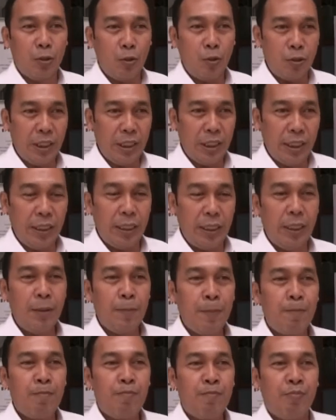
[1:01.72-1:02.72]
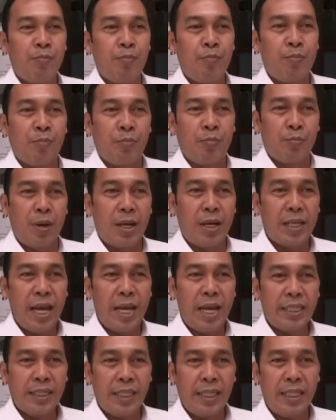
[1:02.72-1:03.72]
solusi bagi
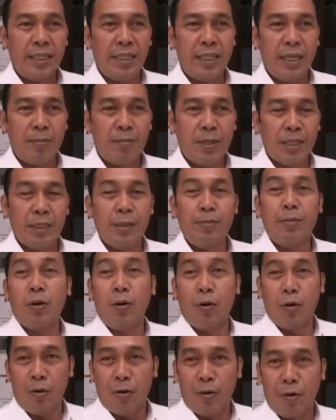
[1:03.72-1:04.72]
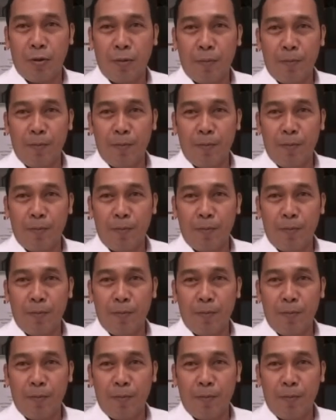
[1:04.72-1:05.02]
ASN yang masih merokok